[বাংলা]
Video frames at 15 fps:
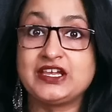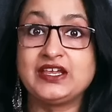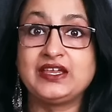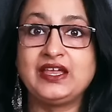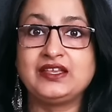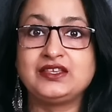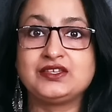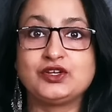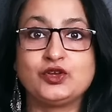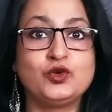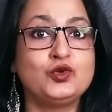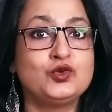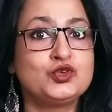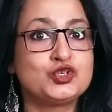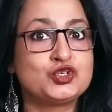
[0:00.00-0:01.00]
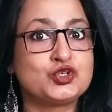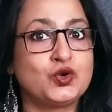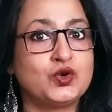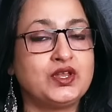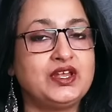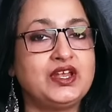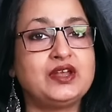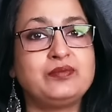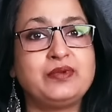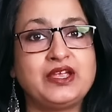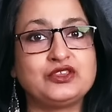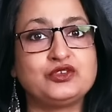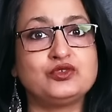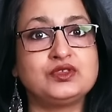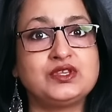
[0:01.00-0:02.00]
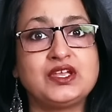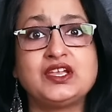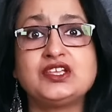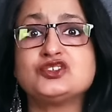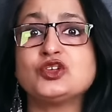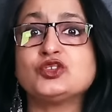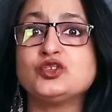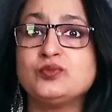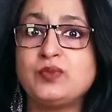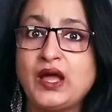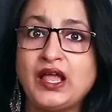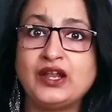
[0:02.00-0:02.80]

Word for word: সেক্ষেত্রেও শরীরের ভেতর থেকে যত